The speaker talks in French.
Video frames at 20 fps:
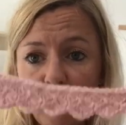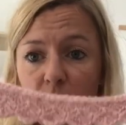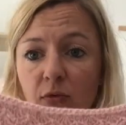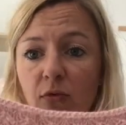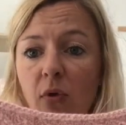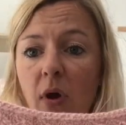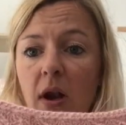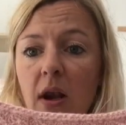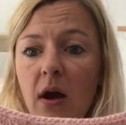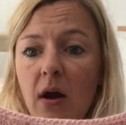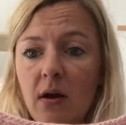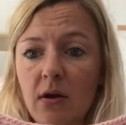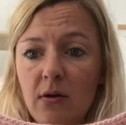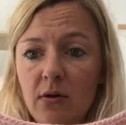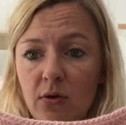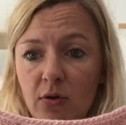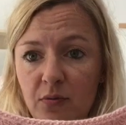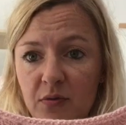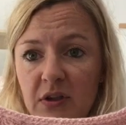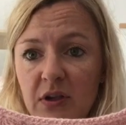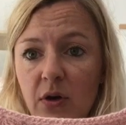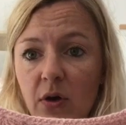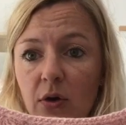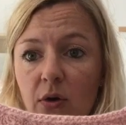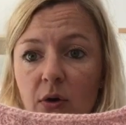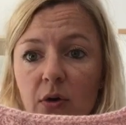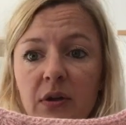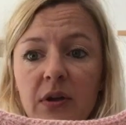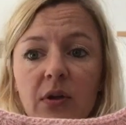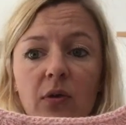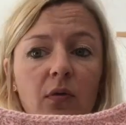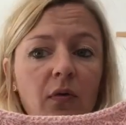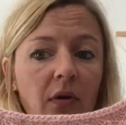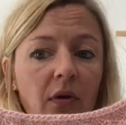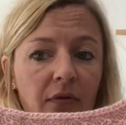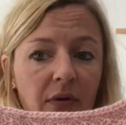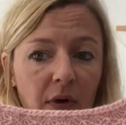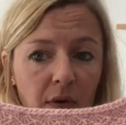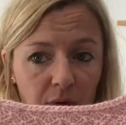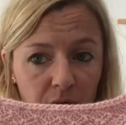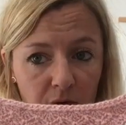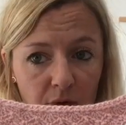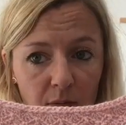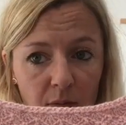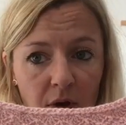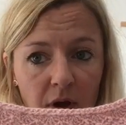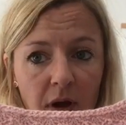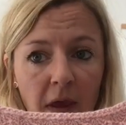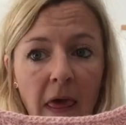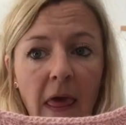voilà le petit col Claudine qu'on va faire ensemble.